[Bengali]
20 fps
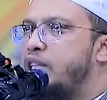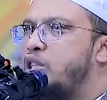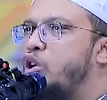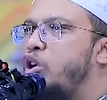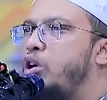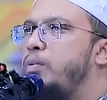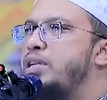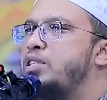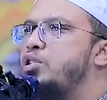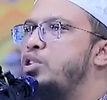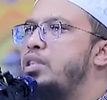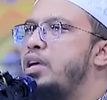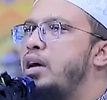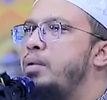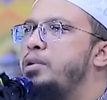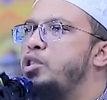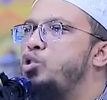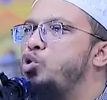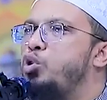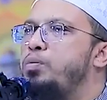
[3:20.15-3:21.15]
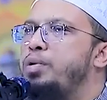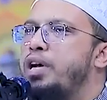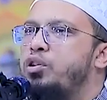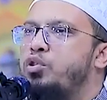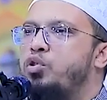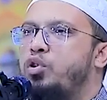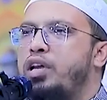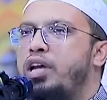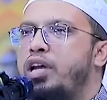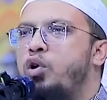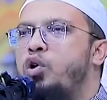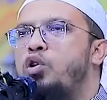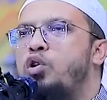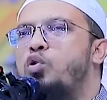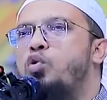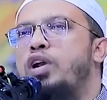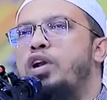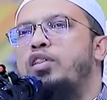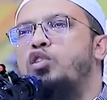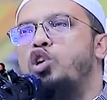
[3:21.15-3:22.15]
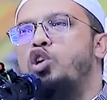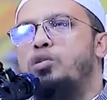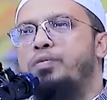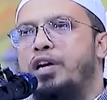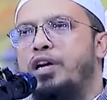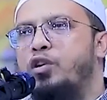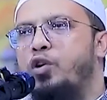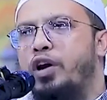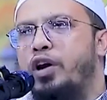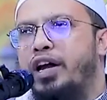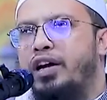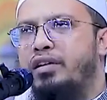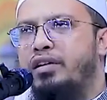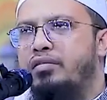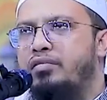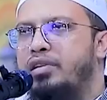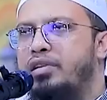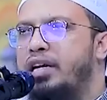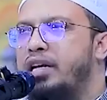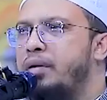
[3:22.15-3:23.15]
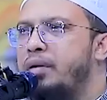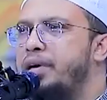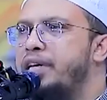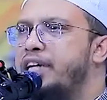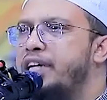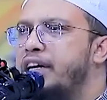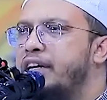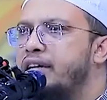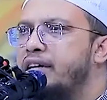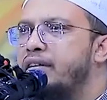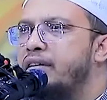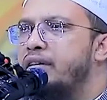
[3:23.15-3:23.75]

তবা যদি আমি দুইবার করি ও গুণা দশবার করায় ঠিক না ঠিক